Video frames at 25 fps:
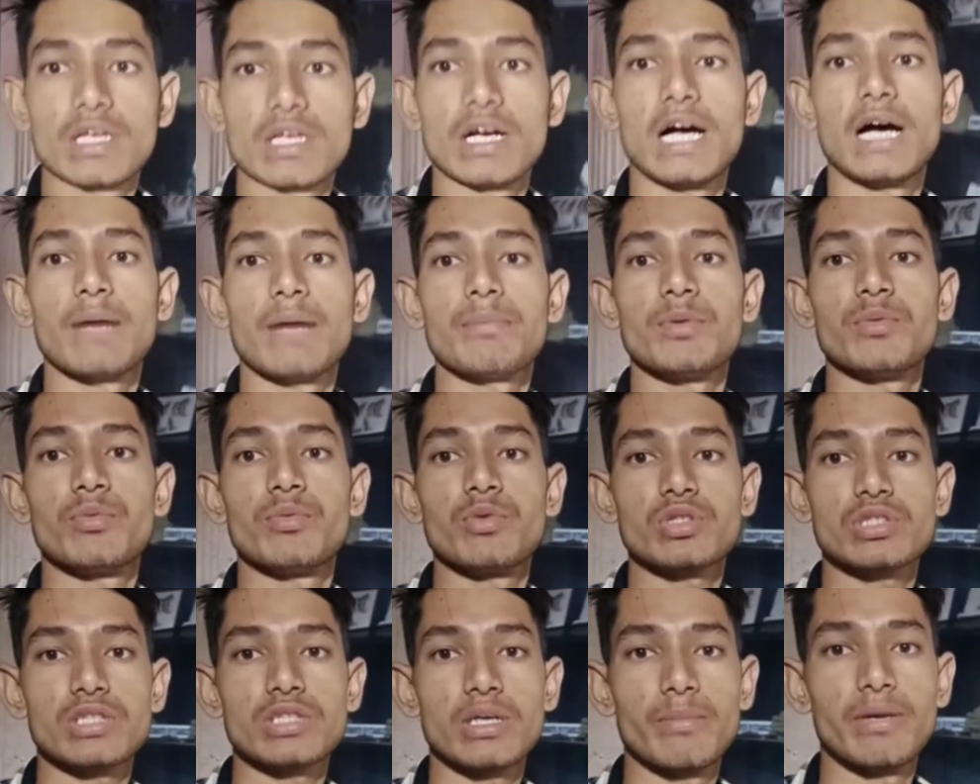यहाँ पे
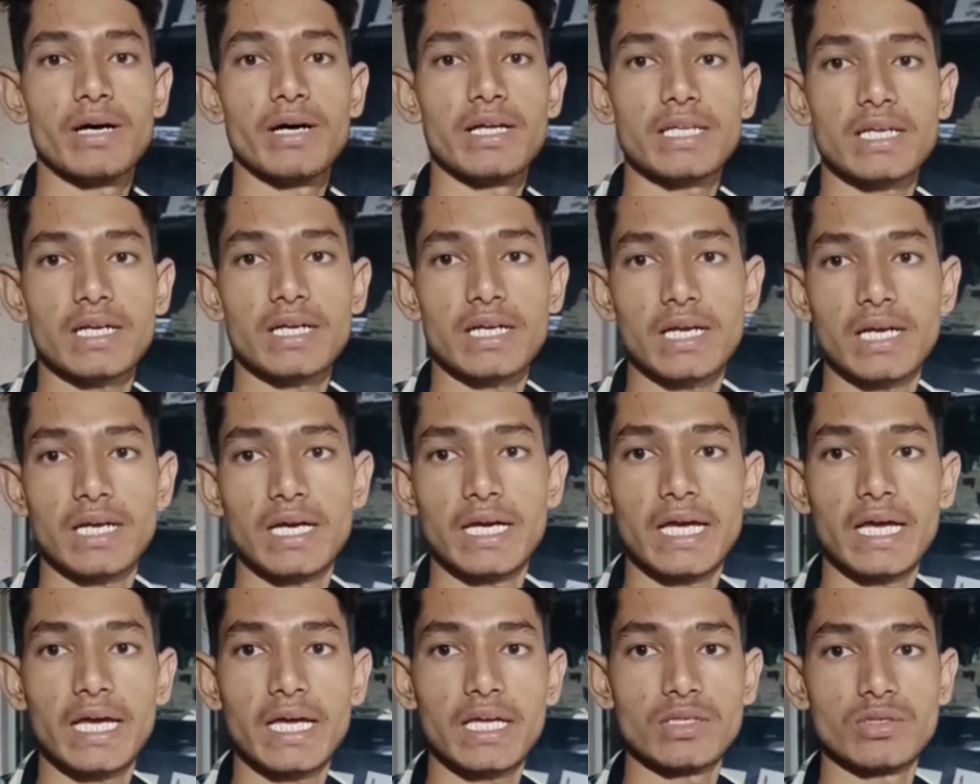वो सामान
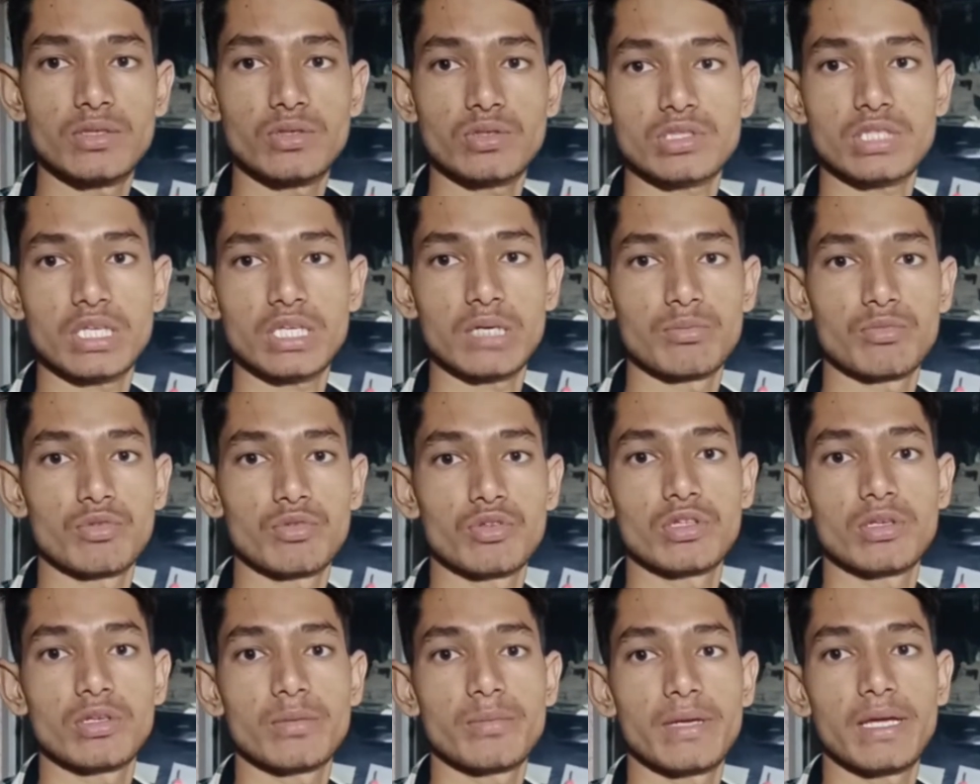रखा है जो
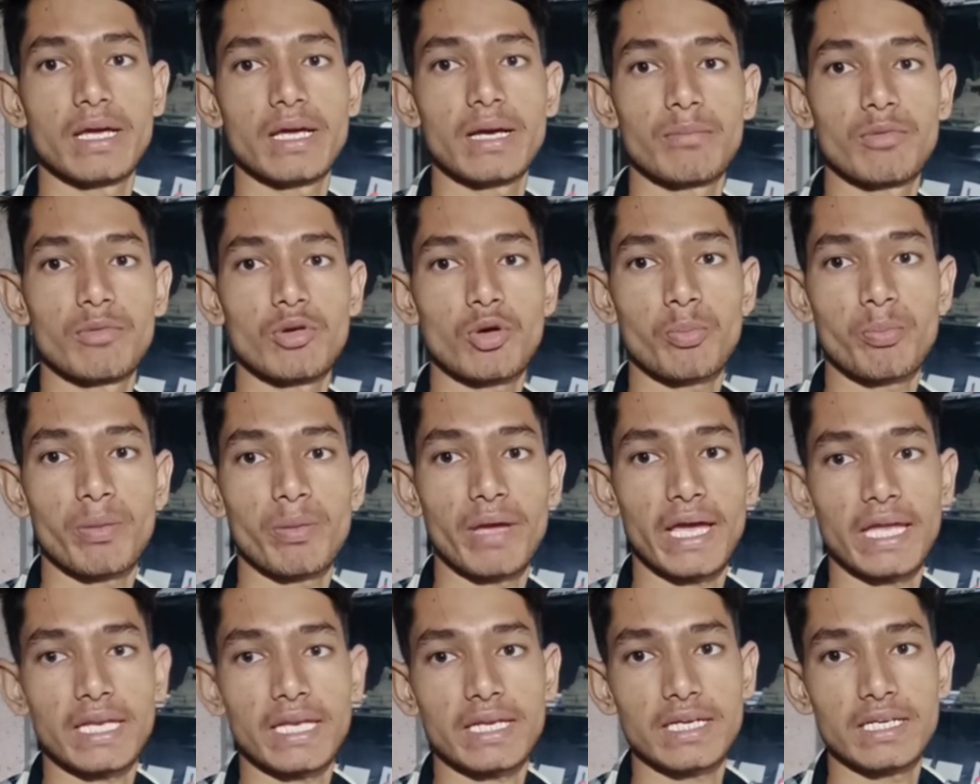समुद्र में हम लोग
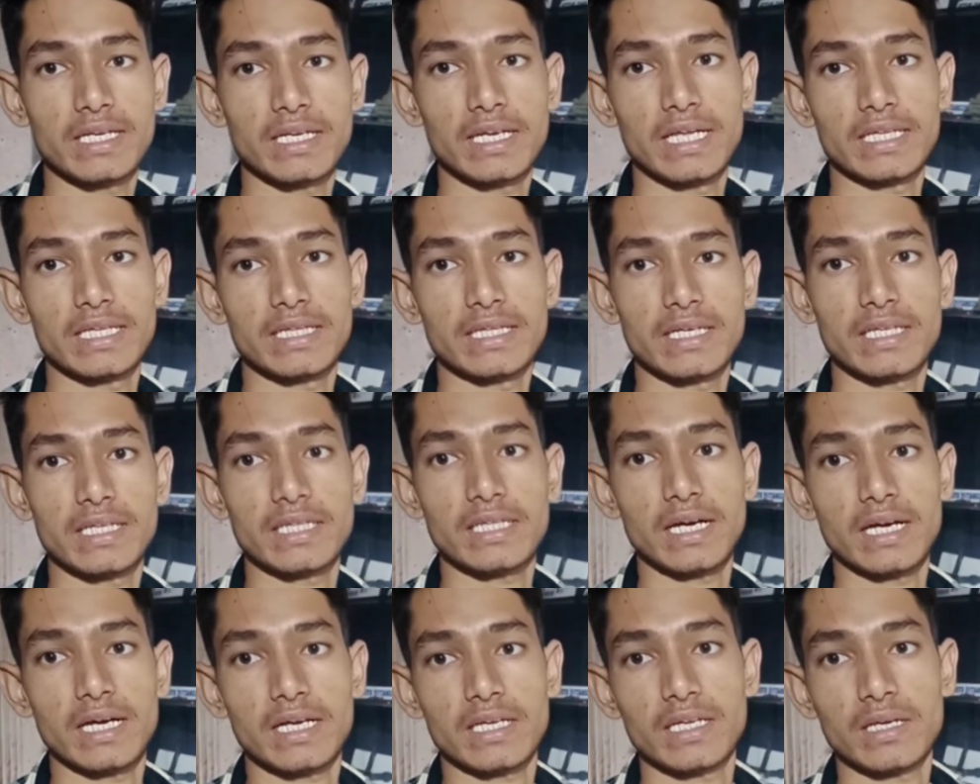पहन के जाते हैं
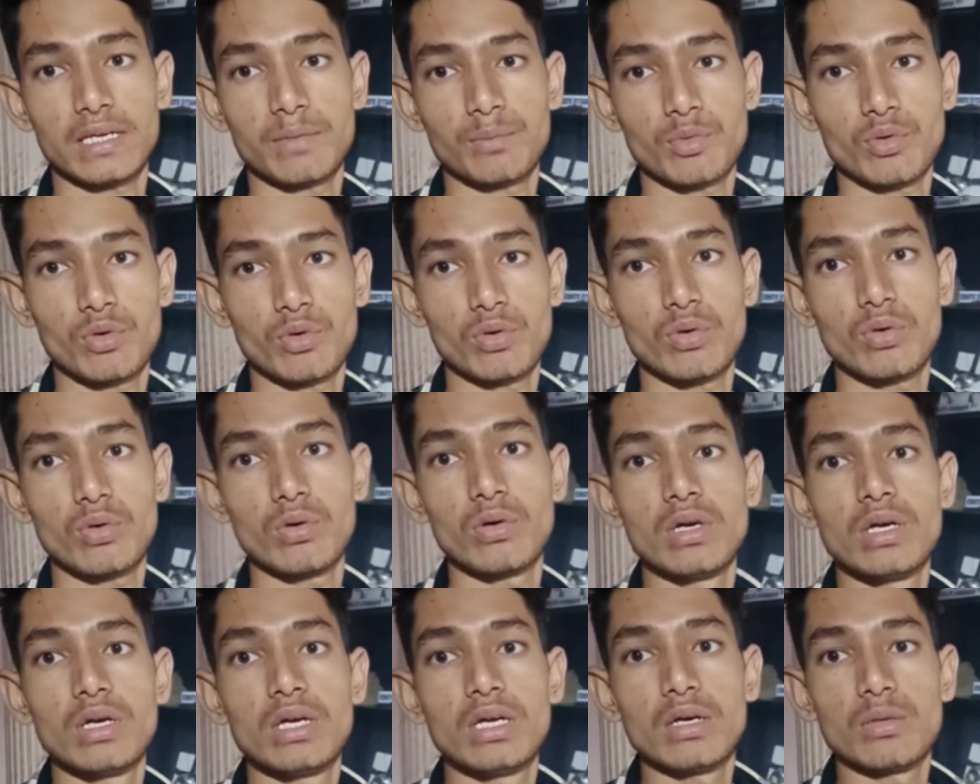ताकि हमको
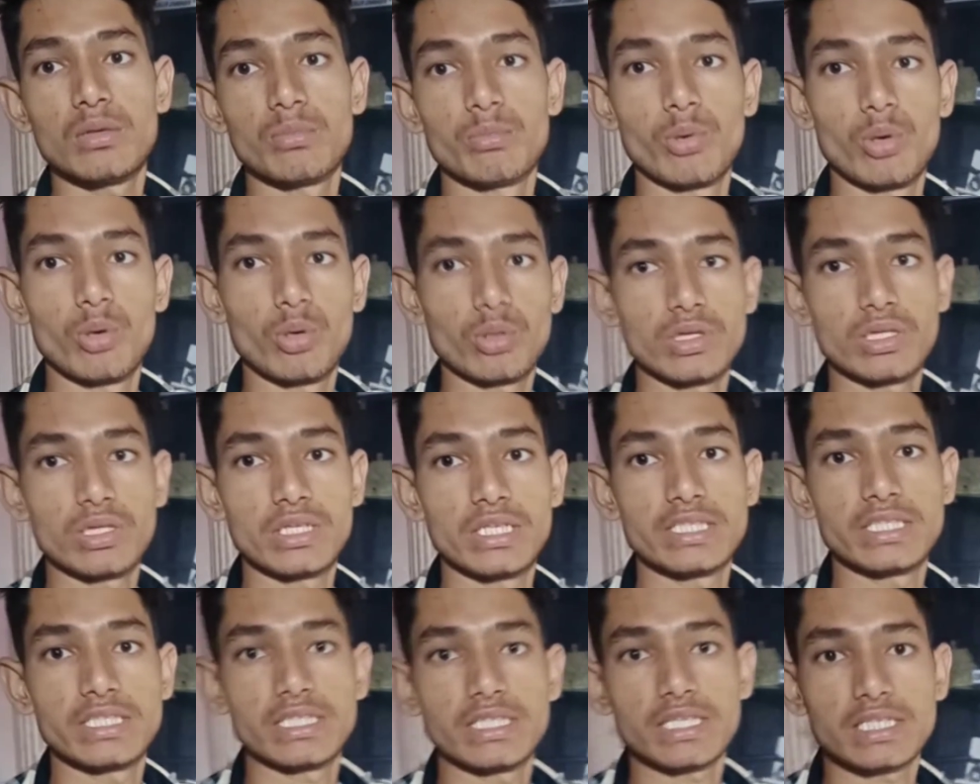बहुत
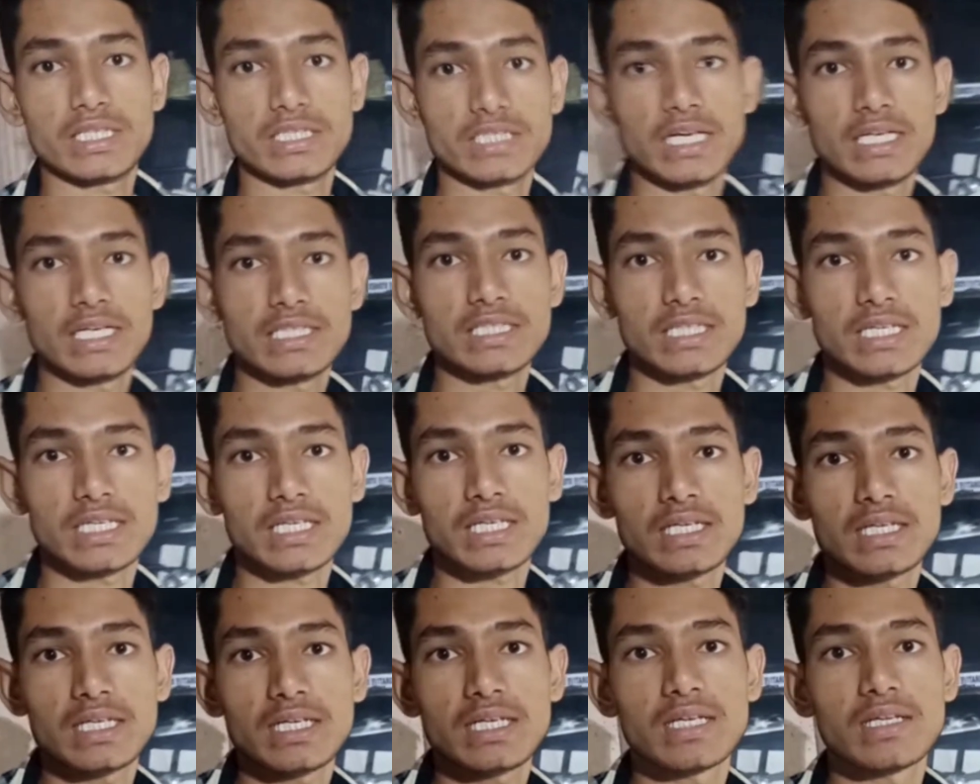नीचे तक जा
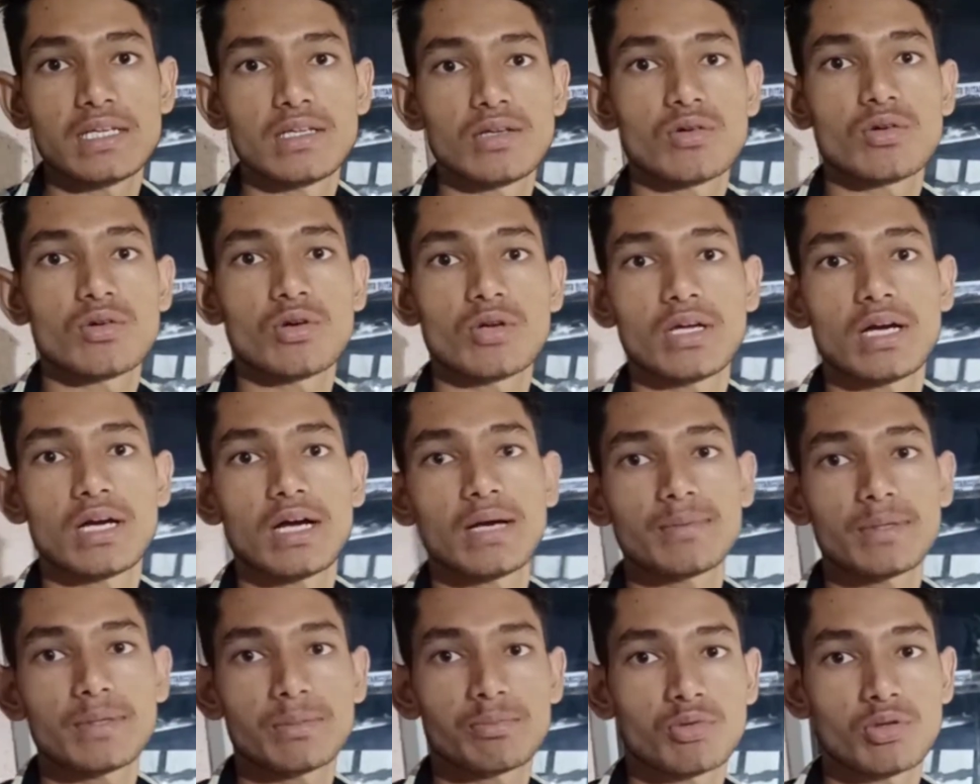सके ये देखो
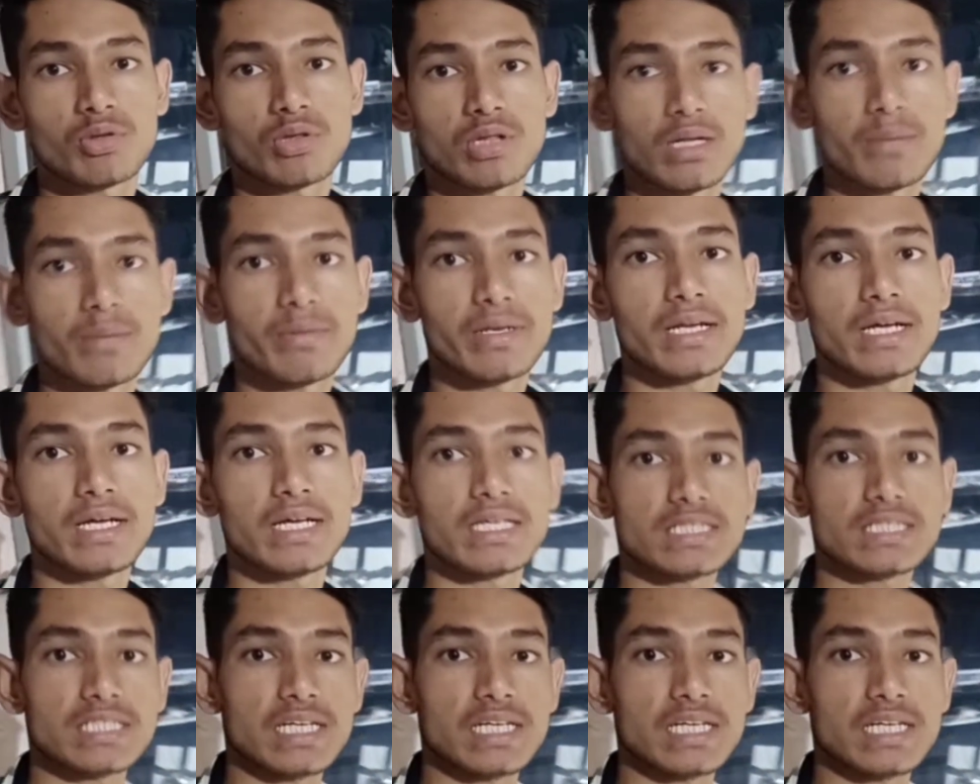यहाँ पे पुतला बना है